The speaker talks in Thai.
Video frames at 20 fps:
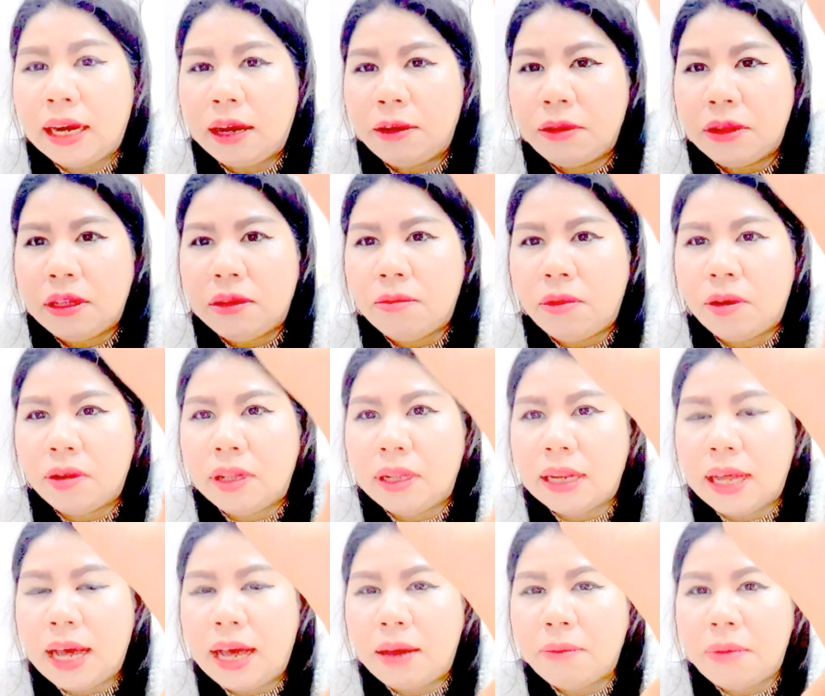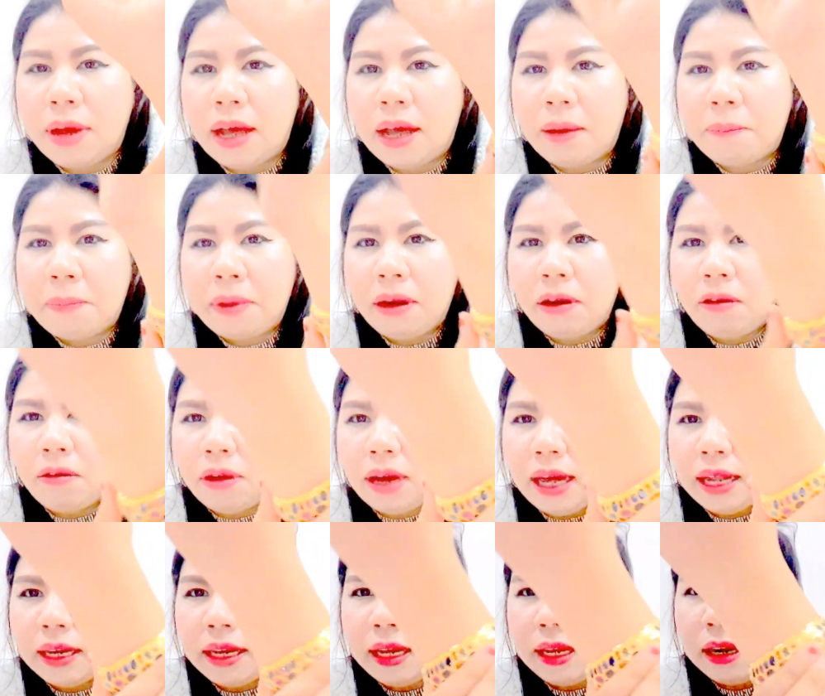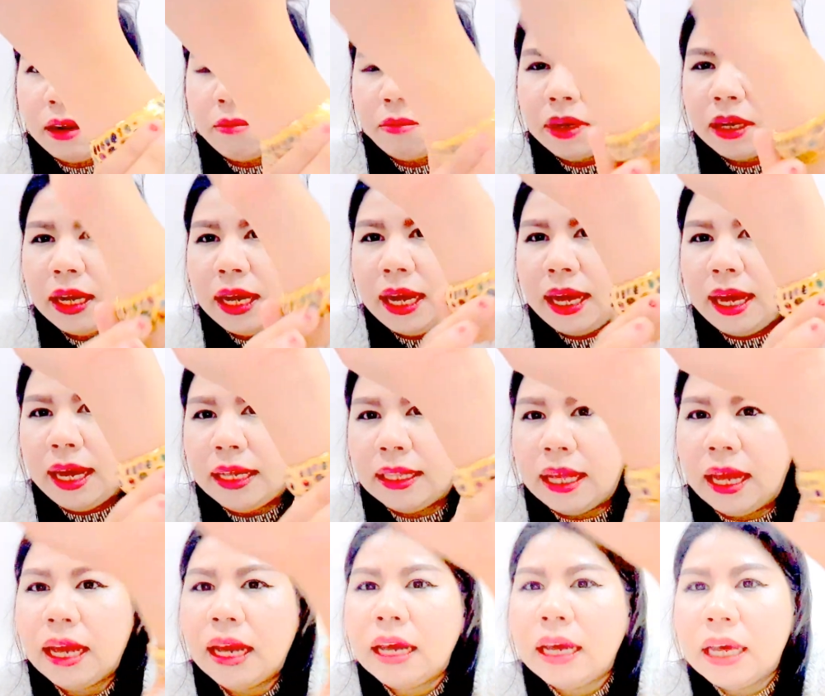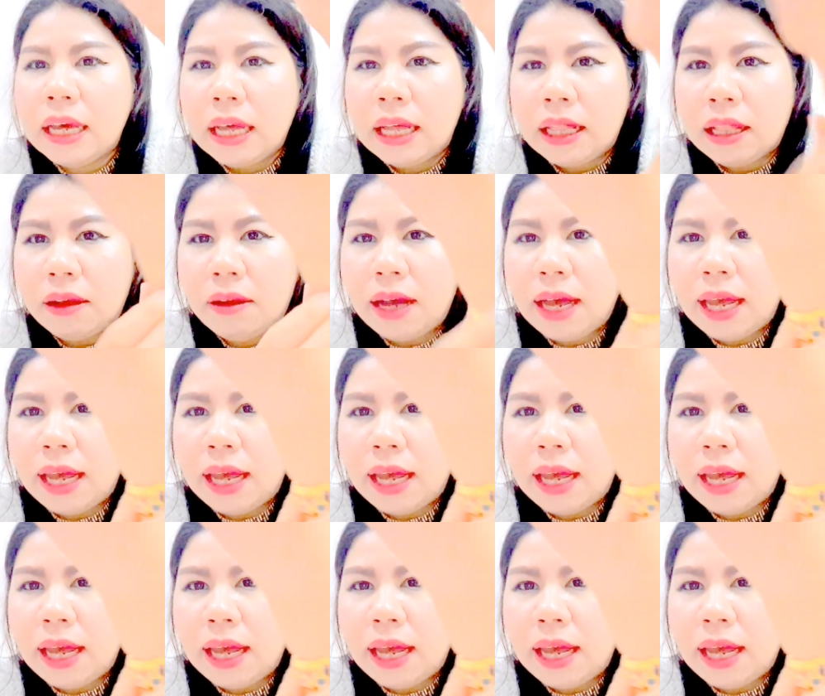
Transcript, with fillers: นะวันนี้หมอนีน่ามาเป็นโรงงานเองเราไม่ขายนะ เรา